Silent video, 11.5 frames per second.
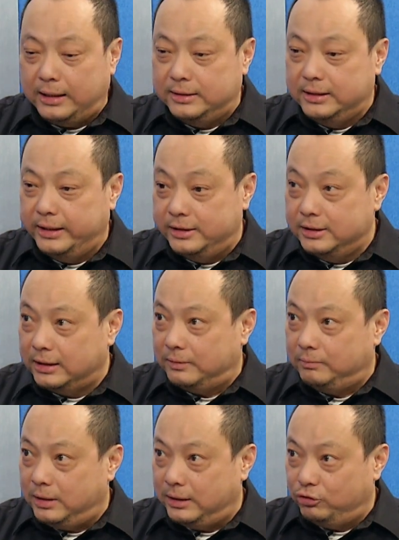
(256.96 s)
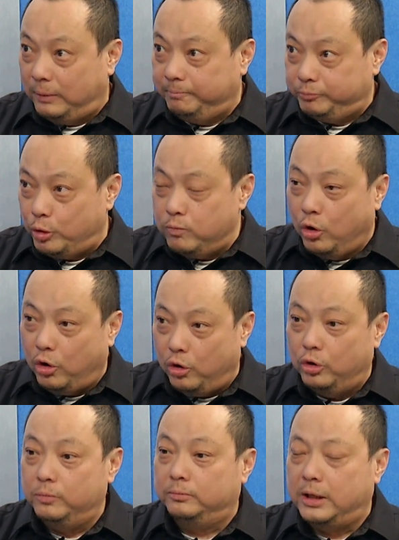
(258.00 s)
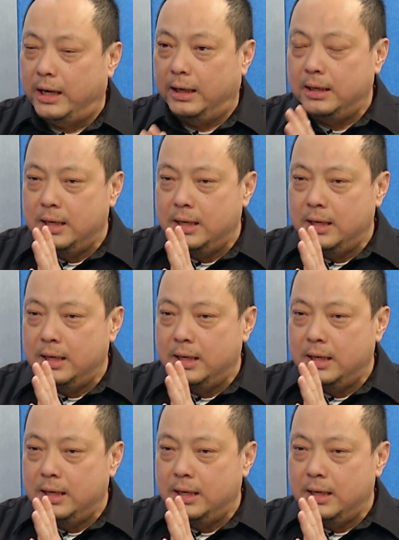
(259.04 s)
người được mà Trump ủng hộ mà